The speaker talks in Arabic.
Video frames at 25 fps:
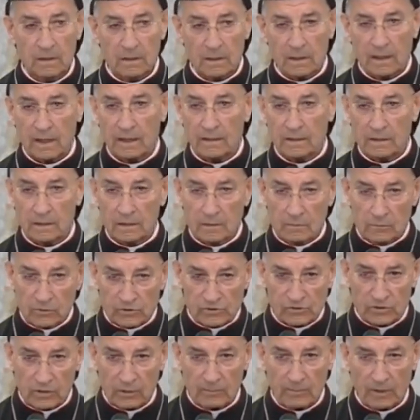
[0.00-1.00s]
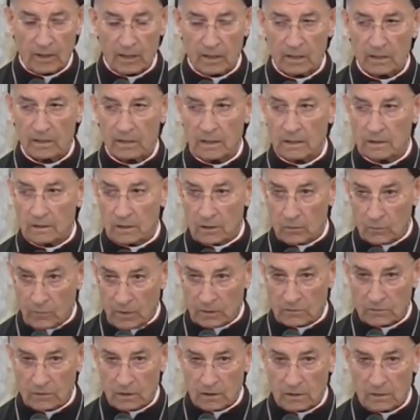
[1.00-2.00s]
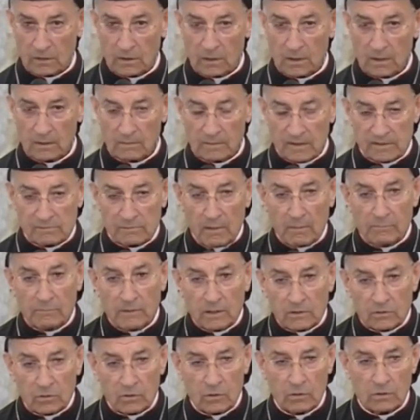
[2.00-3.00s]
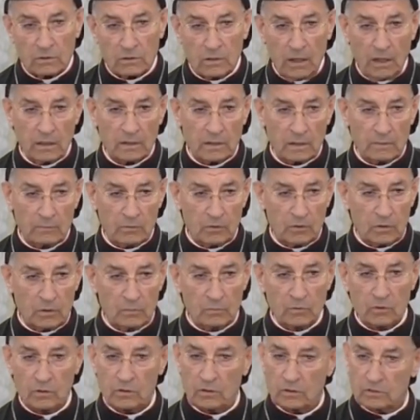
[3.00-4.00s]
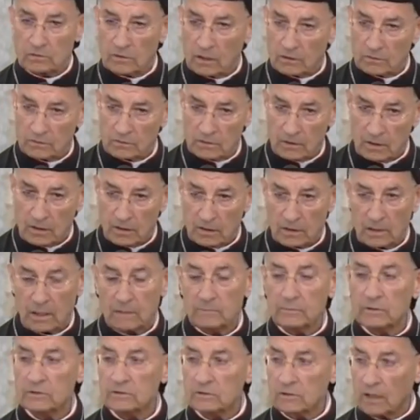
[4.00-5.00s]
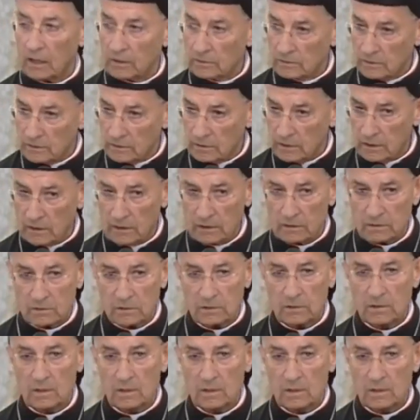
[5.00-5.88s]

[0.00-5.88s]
خير المجتمع خير الوطن بس ما بندخل نحن بالامور الضيقه لا بالتعيينات